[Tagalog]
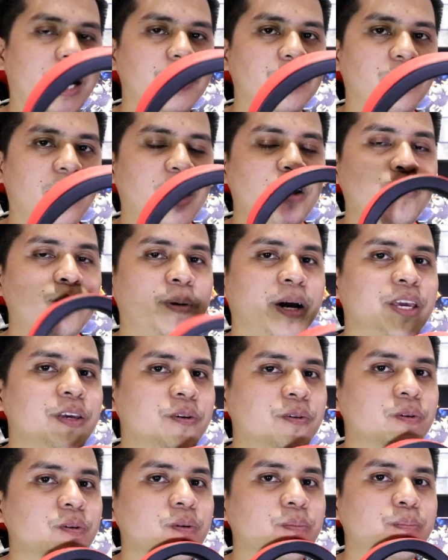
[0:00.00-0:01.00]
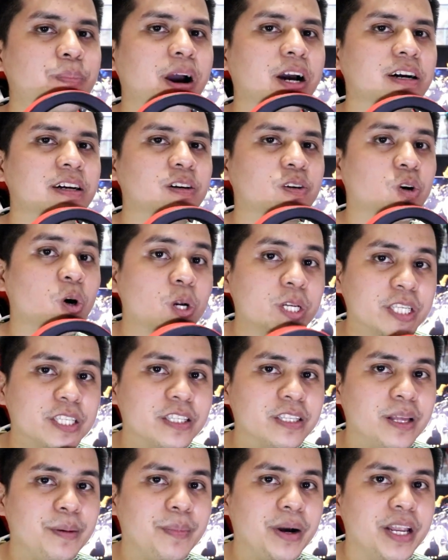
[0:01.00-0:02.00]
ano, ano ba yung parang
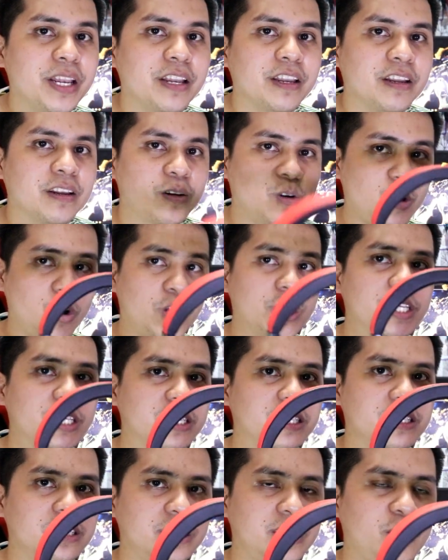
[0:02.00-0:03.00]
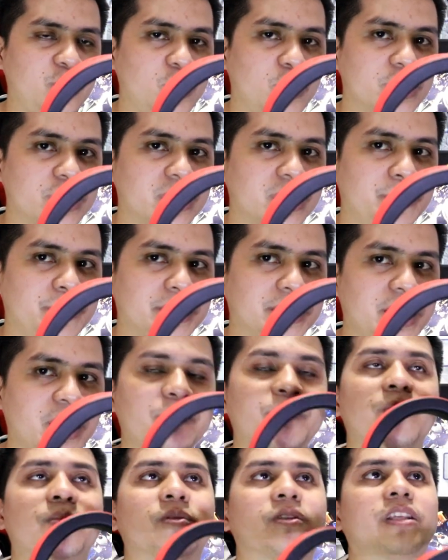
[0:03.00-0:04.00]
cons naman? Cons, sa cons naman
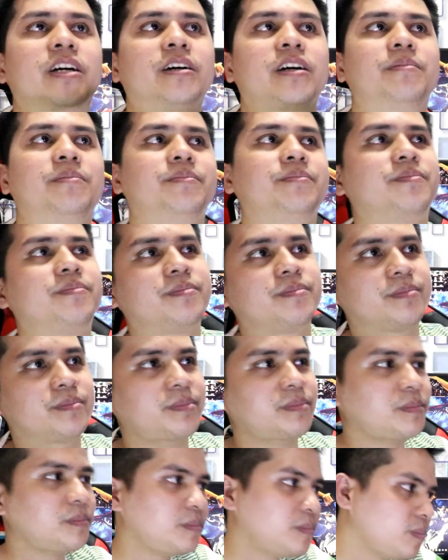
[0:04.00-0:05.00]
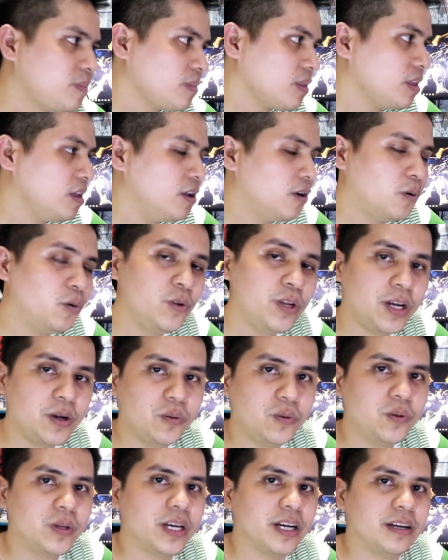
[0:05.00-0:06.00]
tayo pumunta.
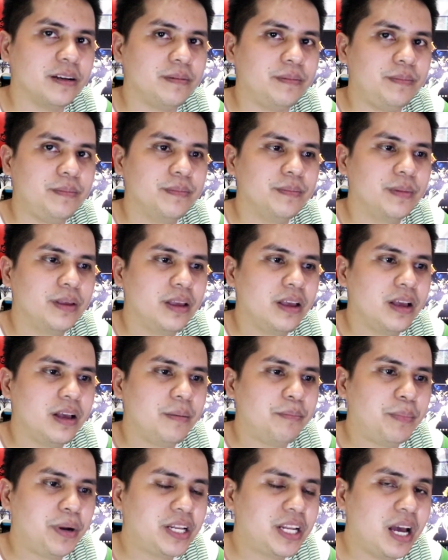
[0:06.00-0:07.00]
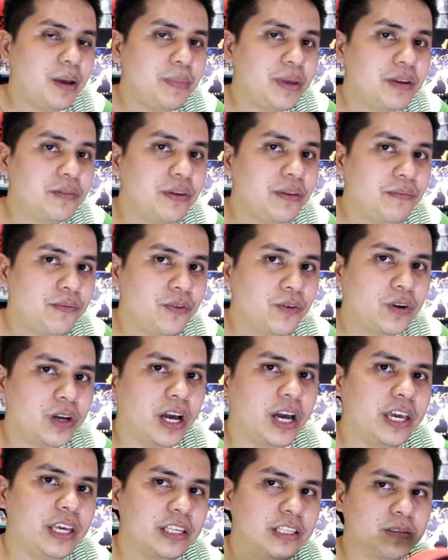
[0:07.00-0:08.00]
Unang-una, madaming review
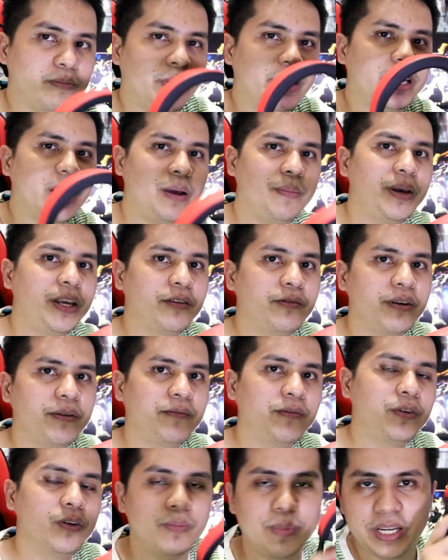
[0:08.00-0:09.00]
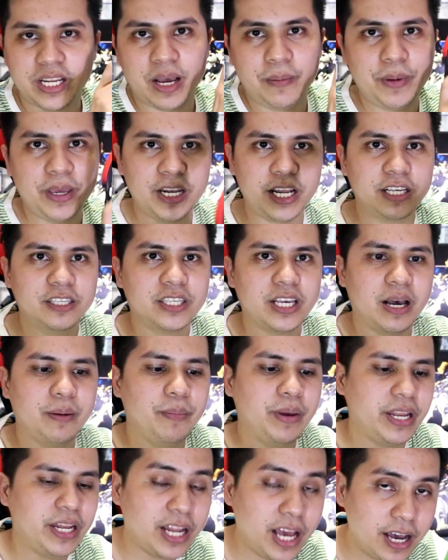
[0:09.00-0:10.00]
guys, madaming review, madaming
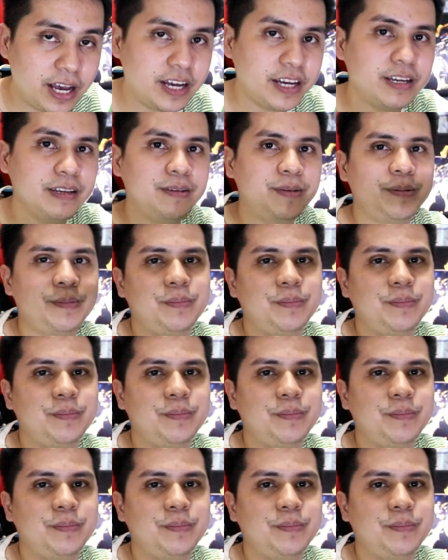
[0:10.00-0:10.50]
nagsabi na